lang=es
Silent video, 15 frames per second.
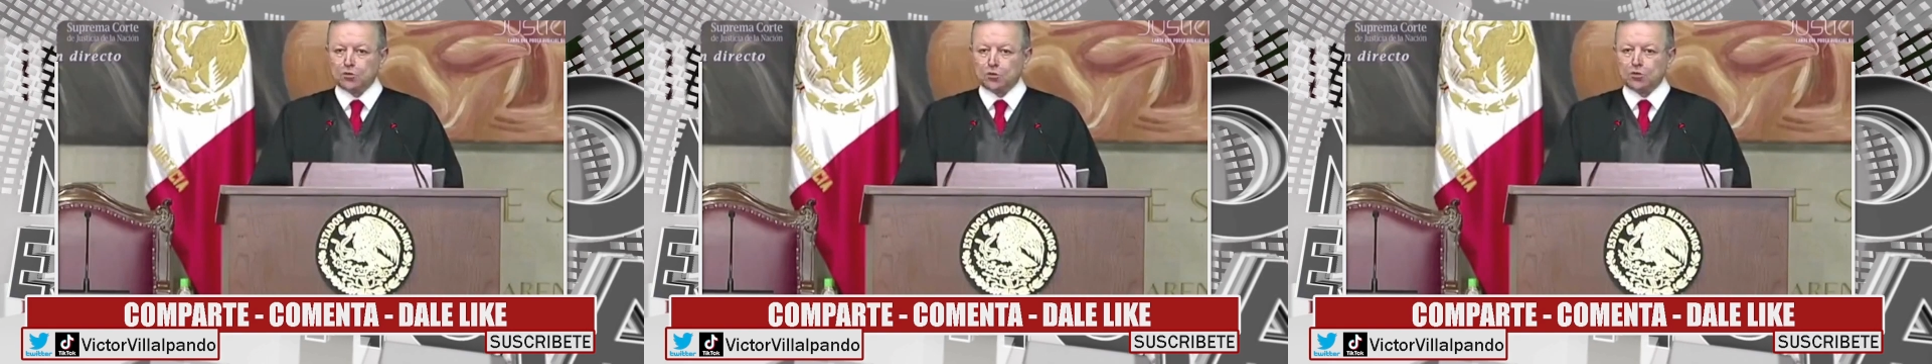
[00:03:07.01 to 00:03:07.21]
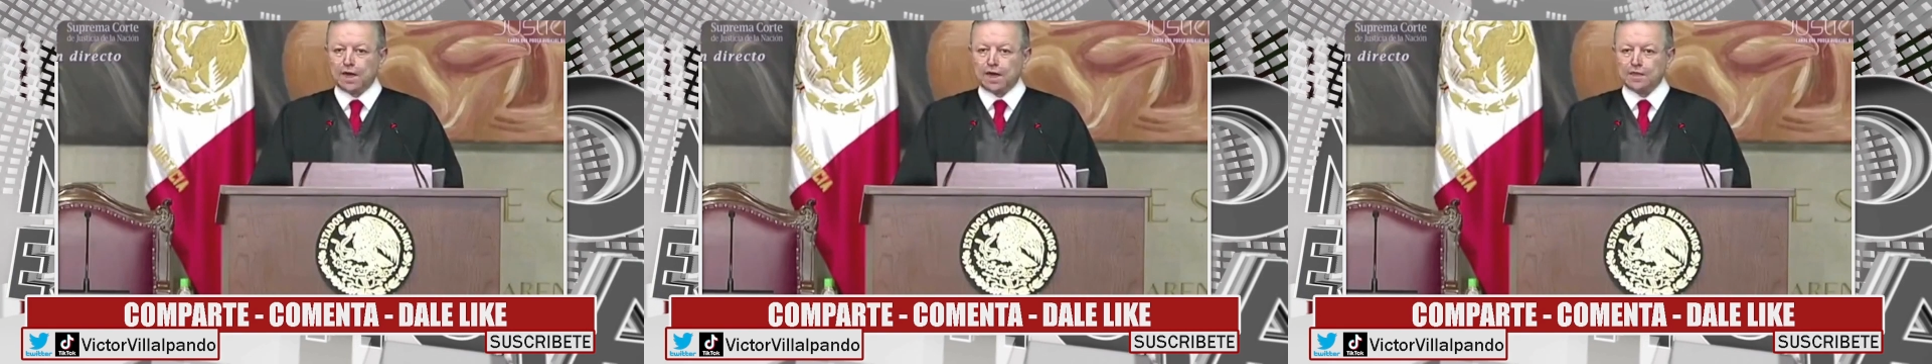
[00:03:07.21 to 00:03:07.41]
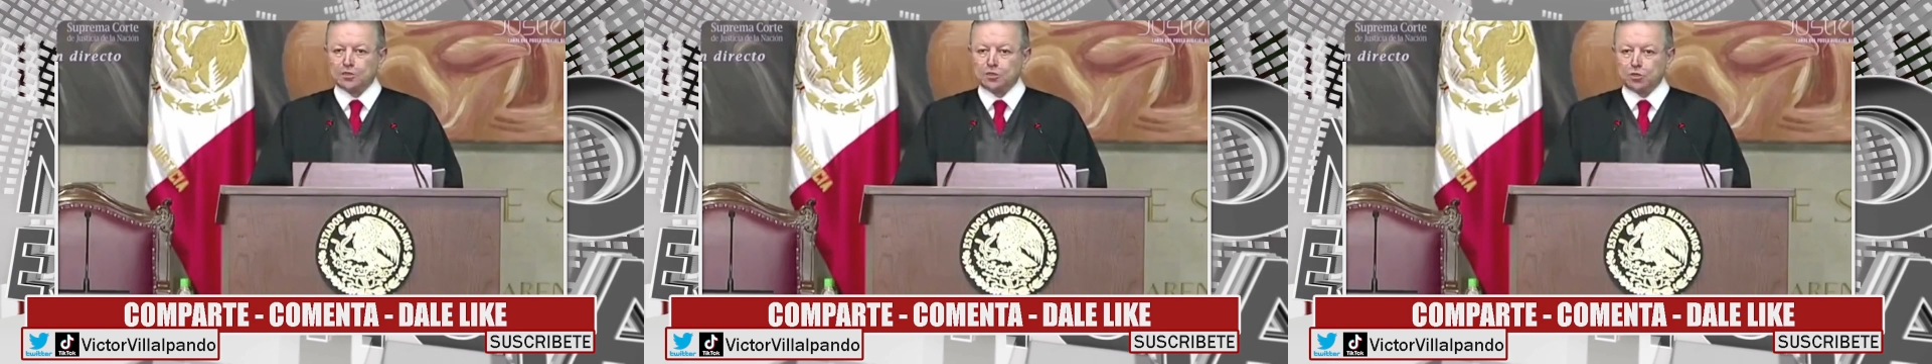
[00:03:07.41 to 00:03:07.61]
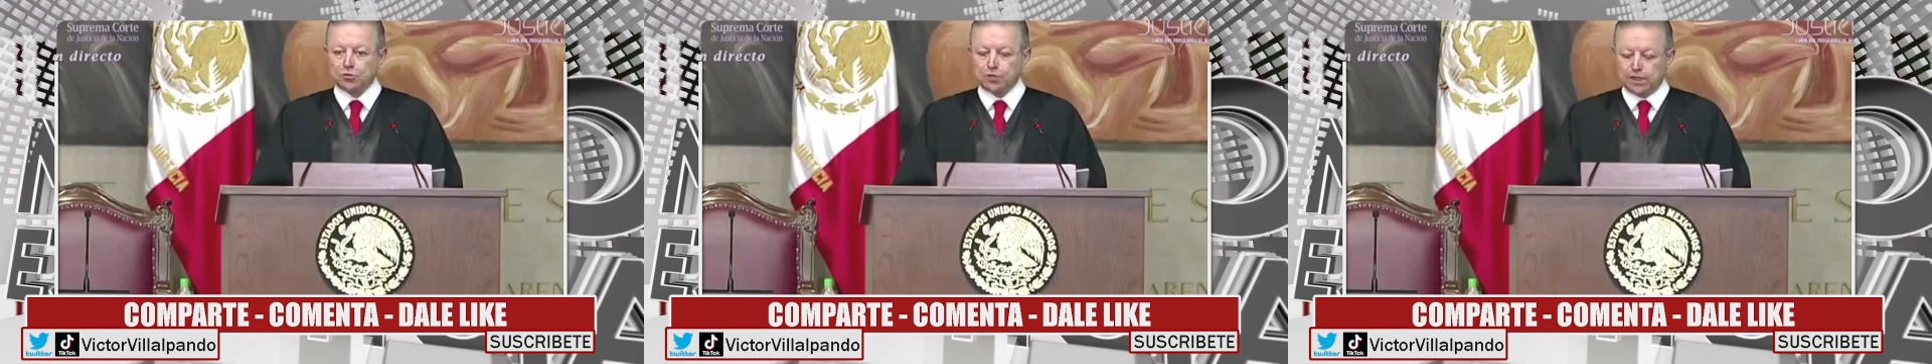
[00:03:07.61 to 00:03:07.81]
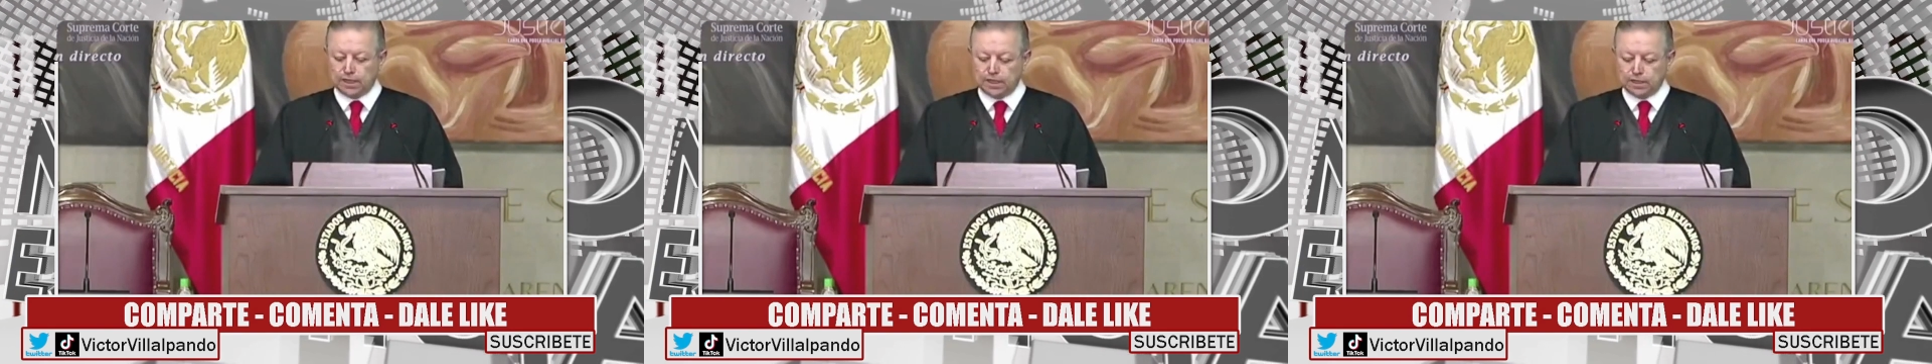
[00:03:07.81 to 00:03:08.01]
a toda la
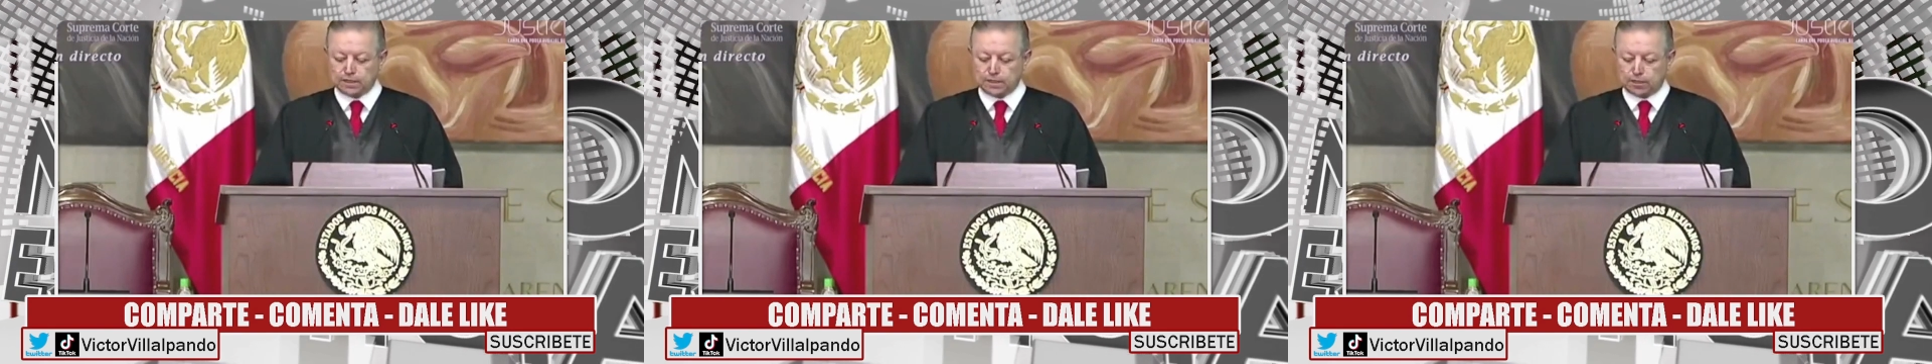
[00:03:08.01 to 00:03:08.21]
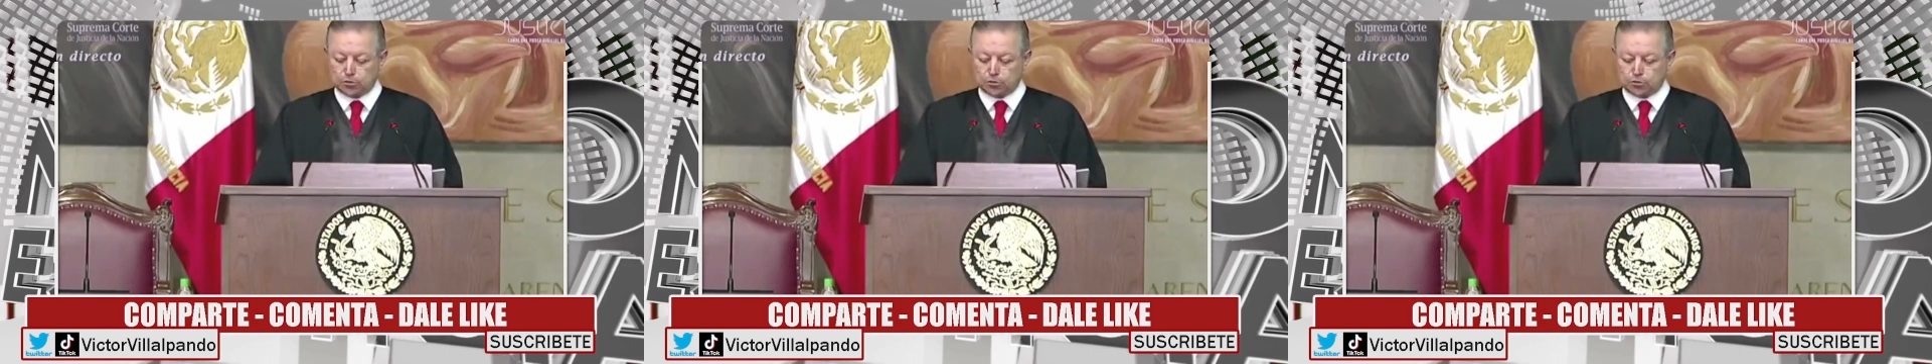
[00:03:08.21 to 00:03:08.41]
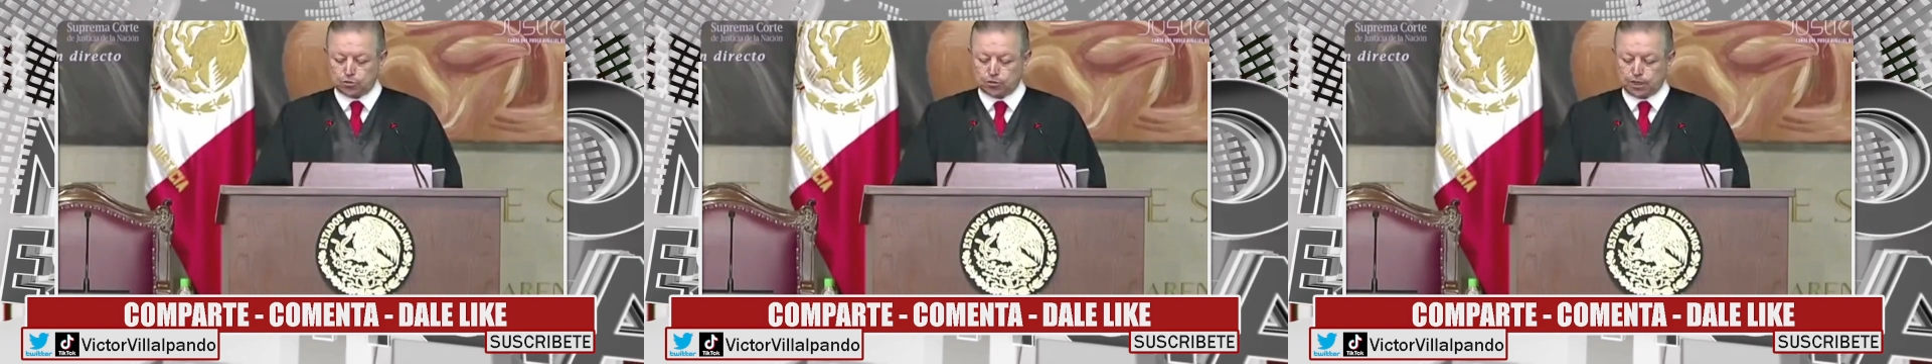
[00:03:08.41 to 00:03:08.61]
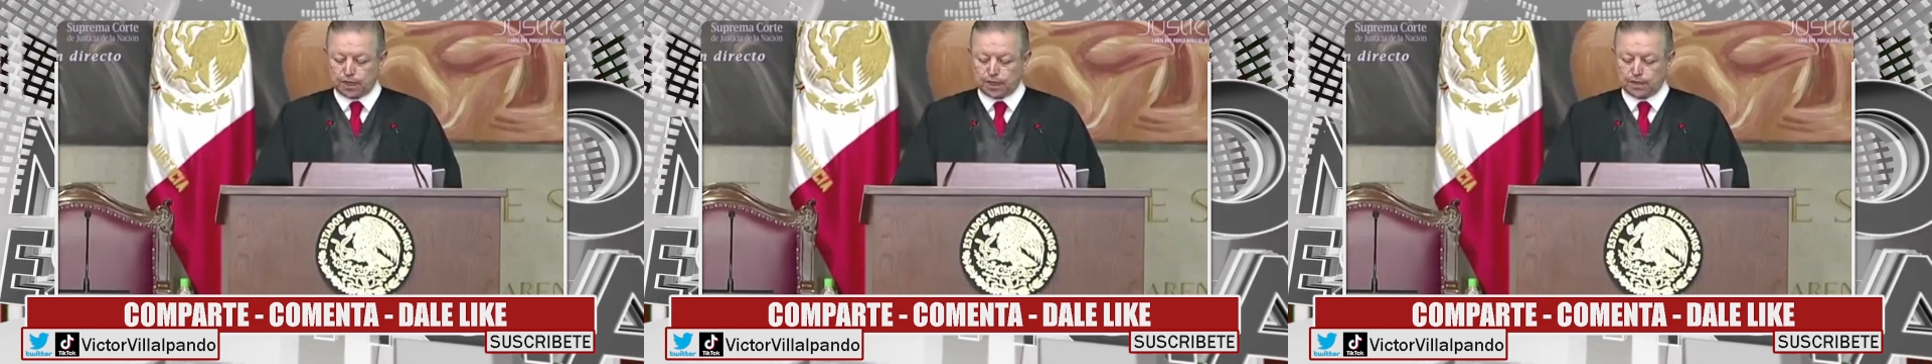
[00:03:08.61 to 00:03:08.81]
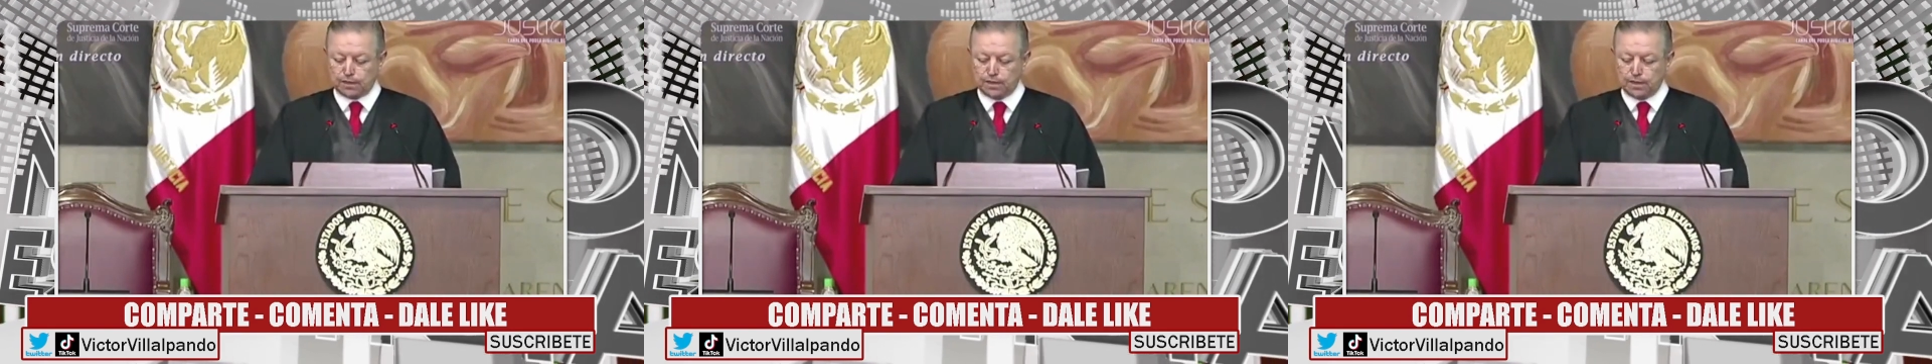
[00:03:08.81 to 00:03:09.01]
acción
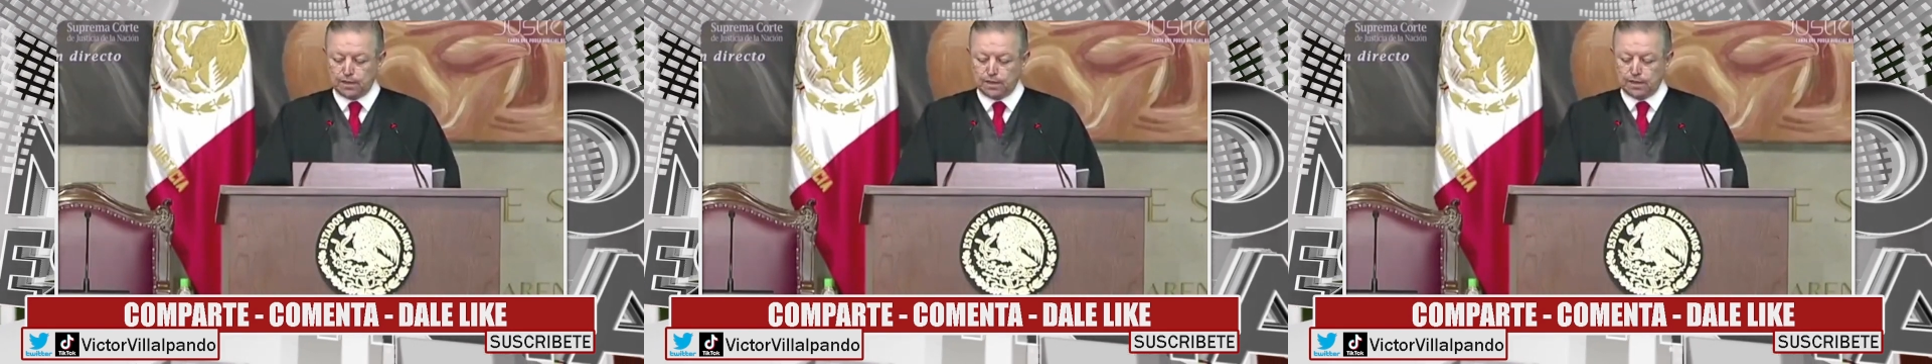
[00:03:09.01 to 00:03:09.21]
institucional.